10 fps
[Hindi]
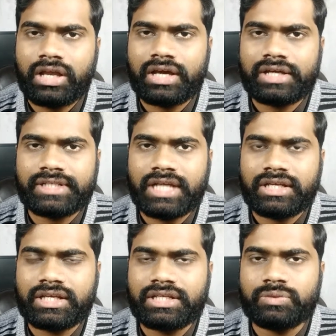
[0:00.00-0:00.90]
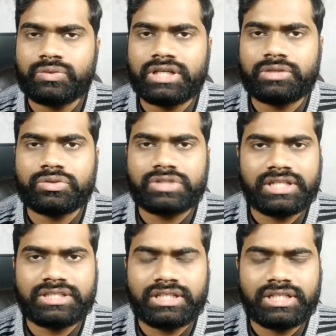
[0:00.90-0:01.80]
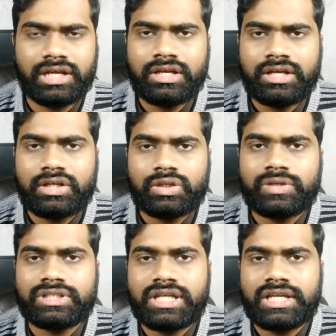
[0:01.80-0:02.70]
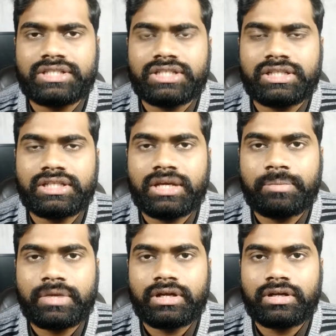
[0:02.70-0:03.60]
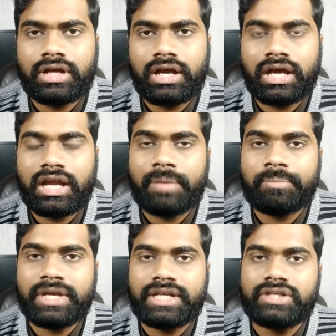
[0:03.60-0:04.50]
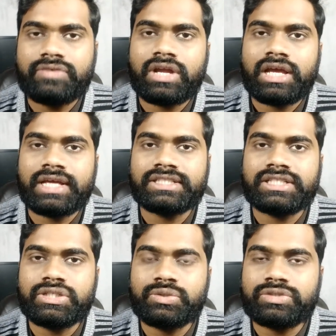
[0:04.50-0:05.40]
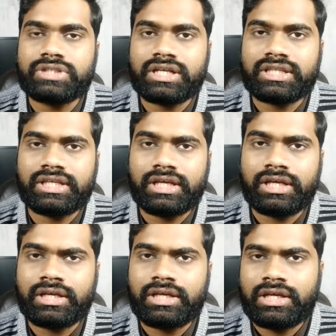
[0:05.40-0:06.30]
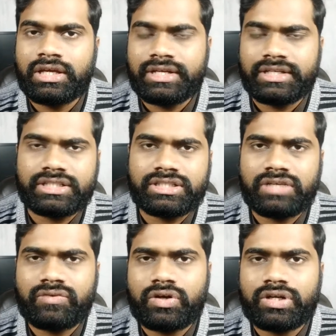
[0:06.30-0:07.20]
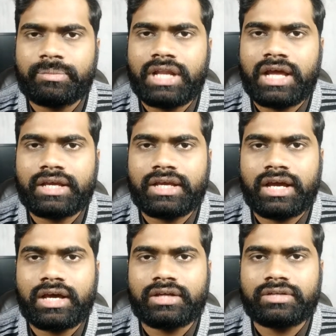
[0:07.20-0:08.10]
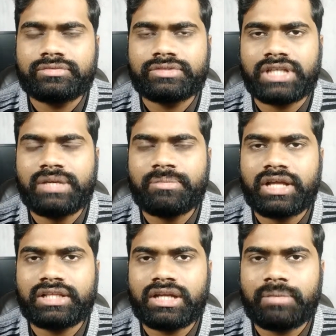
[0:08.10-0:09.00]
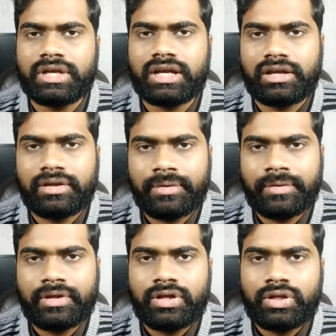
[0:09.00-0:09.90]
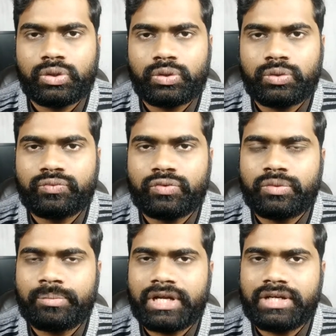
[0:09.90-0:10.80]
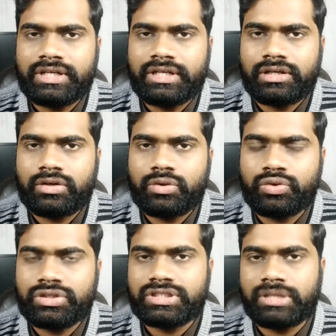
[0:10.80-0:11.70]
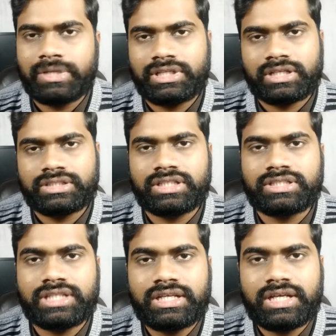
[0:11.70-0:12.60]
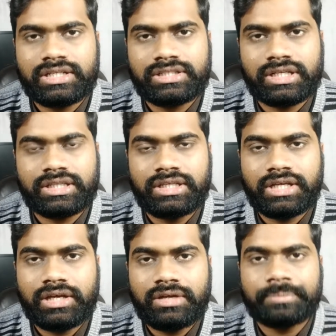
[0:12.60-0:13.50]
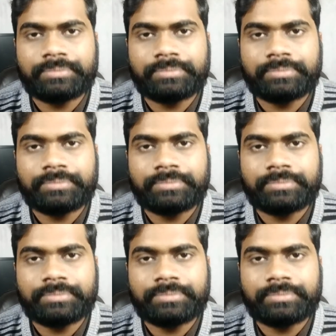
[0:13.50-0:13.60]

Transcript: अगर चाहेंगे कि वो एक दो साल चल जाए तो ऐसा नहीं चलती है पर अगर आप बैटरी वाला एसिड यूज़ करते हैं डिस्टिल वाटर मिला के अगर सही मात्रा में तो वो बैटरी कुछ समय तक सस्टेन कर सकती है